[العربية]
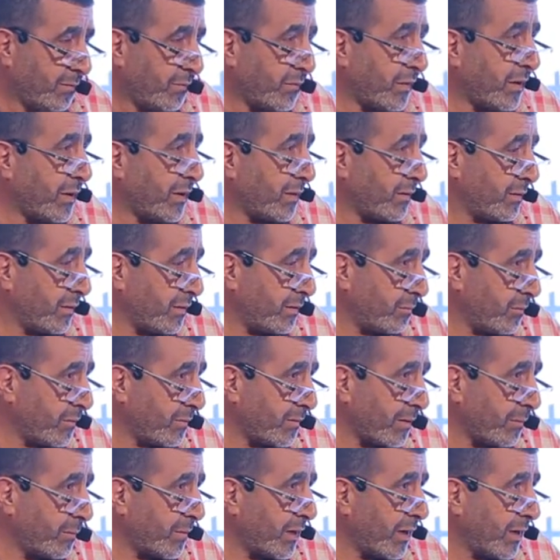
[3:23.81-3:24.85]
فدي
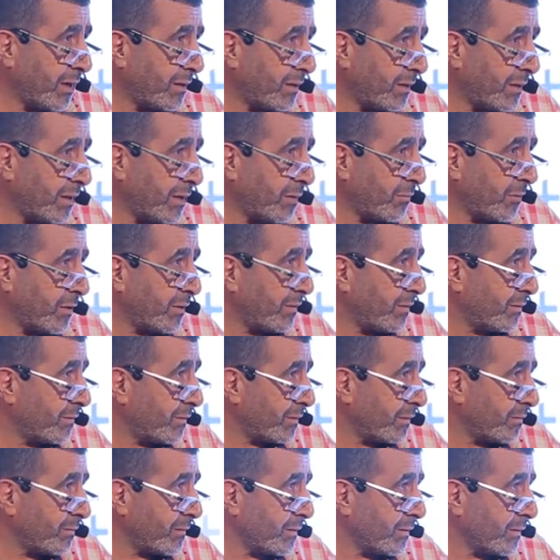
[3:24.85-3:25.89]
بنسميها حتى لما
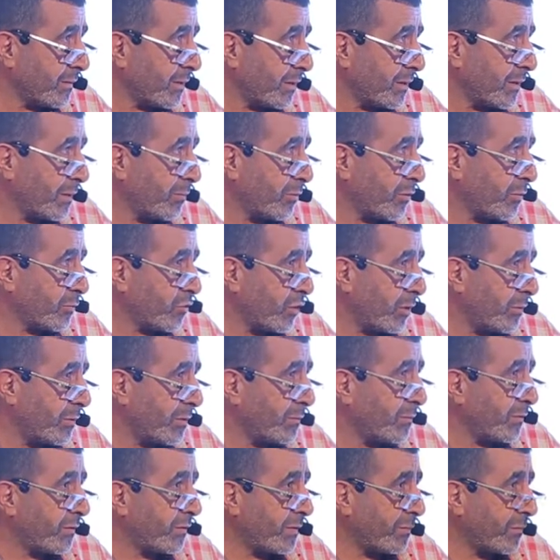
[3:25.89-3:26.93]
نركب لهم دعامات
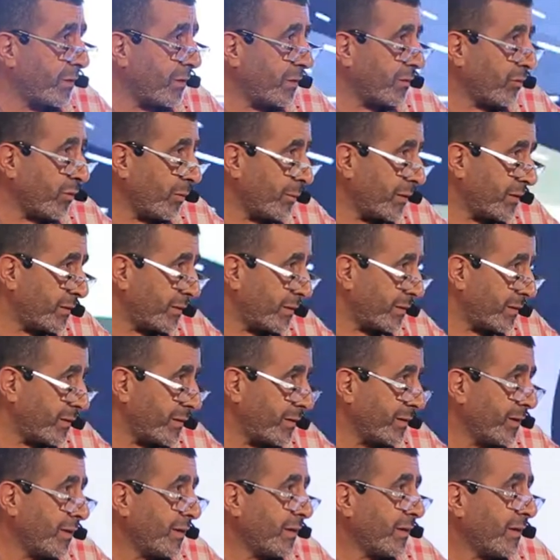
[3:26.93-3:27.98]
بنسميها دعامات ايه